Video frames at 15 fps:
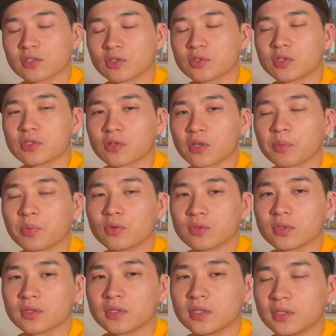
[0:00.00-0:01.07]
전체적인
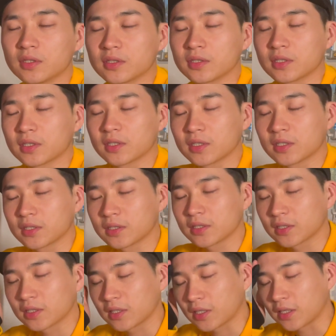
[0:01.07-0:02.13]
폰트를
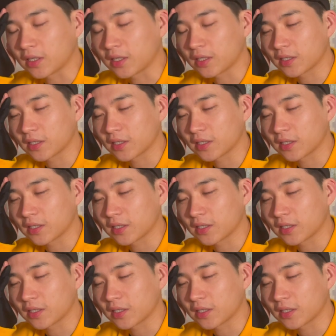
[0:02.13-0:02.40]
아